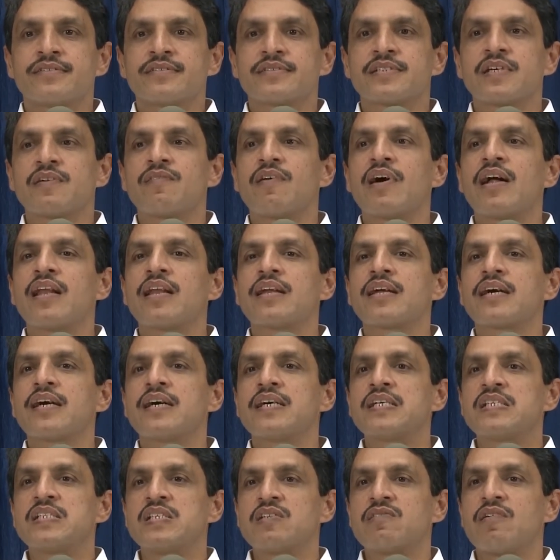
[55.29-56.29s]
सवाल
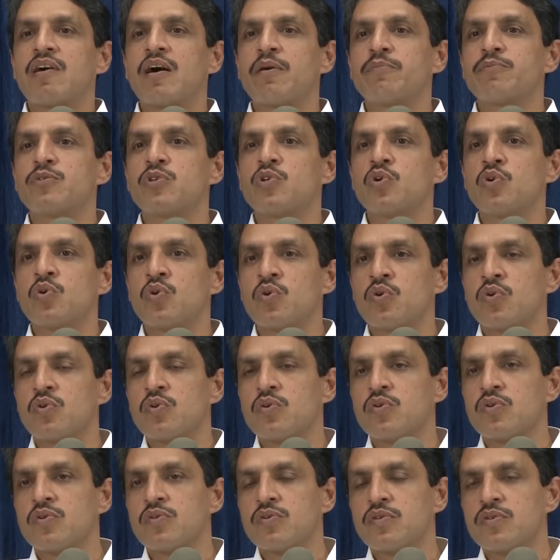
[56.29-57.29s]
का जवाब दो
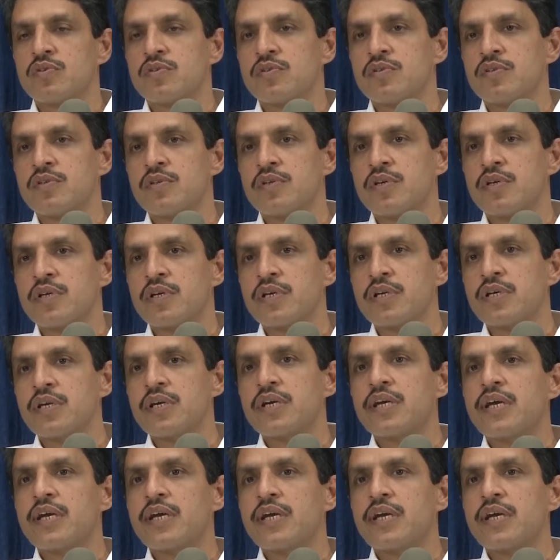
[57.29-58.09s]
कि